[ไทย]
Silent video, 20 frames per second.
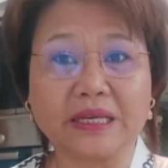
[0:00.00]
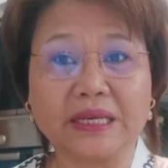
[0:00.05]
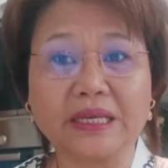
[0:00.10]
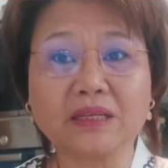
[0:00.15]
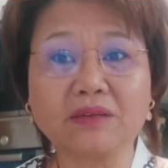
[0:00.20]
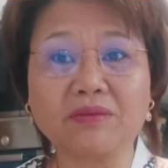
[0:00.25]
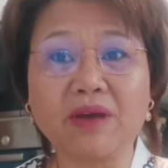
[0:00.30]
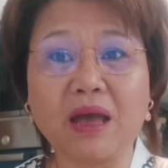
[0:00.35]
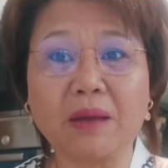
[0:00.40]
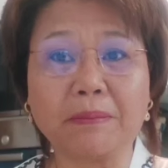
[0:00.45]
คิด
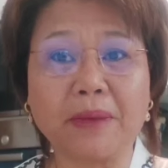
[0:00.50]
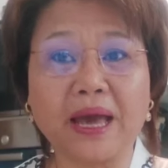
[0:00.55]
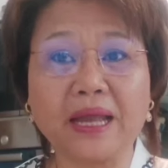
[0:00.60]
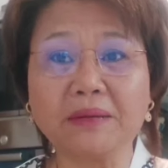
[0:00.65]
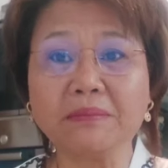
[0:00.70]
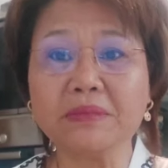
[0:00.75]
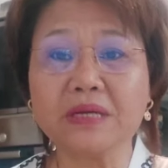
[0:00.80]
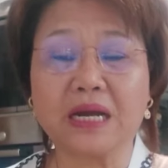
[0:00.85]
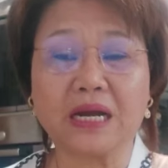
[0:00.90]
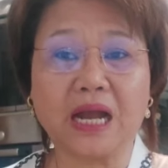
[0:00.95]
ว่าบ้าน
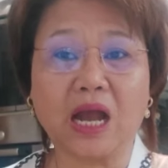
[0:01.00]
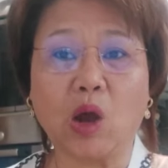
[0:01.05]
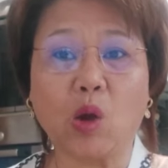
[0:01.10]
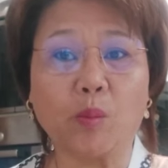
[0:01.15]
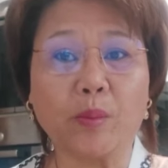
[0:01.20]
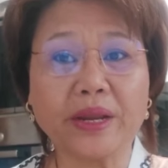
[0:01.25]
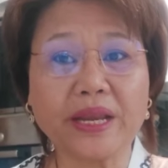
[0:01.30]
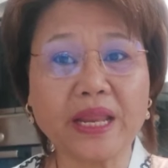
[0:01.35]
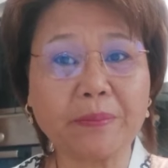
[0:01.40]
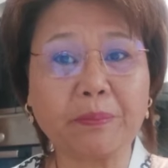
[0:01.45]
เมืองเขา
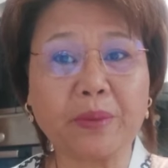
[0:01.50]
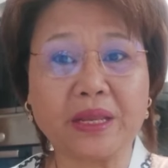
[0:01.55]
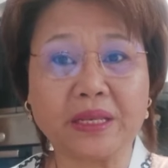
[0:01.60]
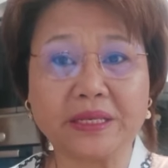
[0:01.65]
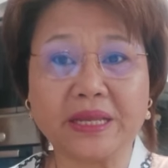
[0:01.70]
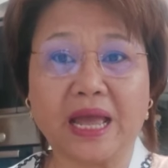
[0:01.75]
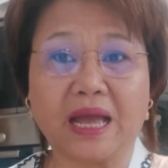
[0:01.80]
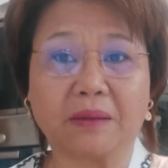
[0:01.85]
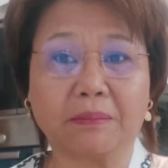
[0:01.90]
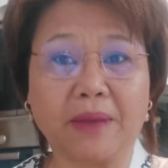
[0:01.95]
ไม่ได้เป็น
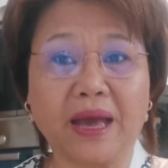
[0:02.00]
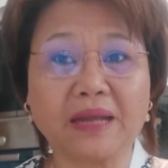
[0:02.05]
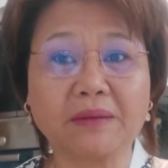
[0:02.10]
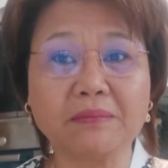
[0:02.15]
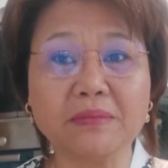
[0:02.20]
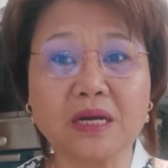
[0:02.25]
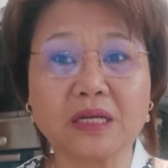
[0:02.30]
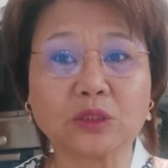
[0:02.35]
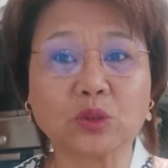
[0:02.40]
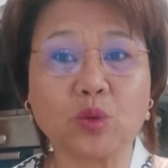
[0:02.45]
อย่างบ้าน
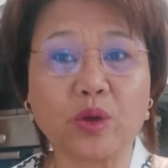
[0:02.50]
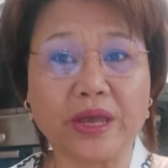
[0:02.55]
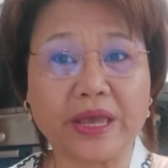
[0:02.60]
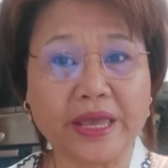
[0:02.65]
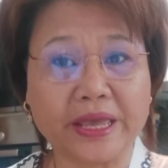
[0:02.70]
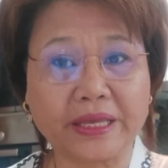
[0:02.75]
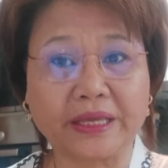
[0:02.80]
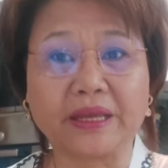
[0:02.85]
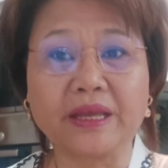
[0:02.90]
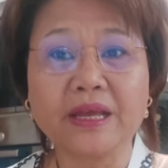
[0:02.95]
เมืองตัวเอ
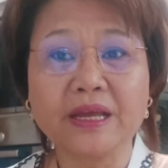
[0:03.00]
ง